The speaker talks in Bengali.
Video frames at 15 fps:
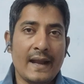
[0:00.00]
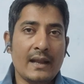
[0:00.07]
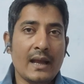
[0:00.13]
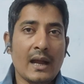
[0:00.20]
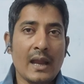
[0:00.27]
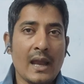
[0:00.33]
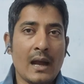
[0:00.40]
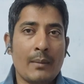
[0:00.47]

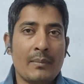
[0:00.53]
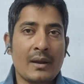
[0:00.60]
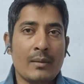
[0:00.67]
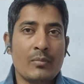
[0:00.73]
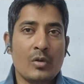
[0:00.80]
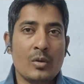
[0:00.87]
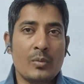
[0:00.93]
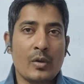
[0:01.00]
এটাকে আমরা
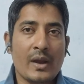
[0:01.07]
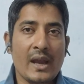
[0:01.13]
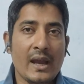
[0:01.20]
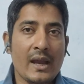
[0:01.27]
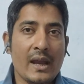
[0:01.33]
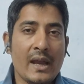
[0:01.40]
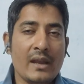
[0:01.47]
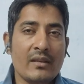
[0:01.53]
বলবো কি
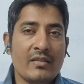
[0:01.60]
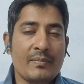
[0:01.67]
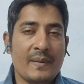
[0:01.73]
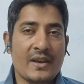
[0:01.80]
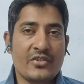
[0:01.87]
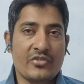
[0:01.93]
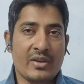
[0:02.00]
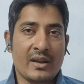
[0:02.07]

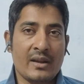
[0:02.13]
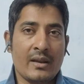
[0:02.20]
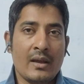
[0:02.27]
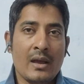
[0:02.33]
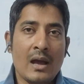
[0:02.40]
ইন্সপেকশন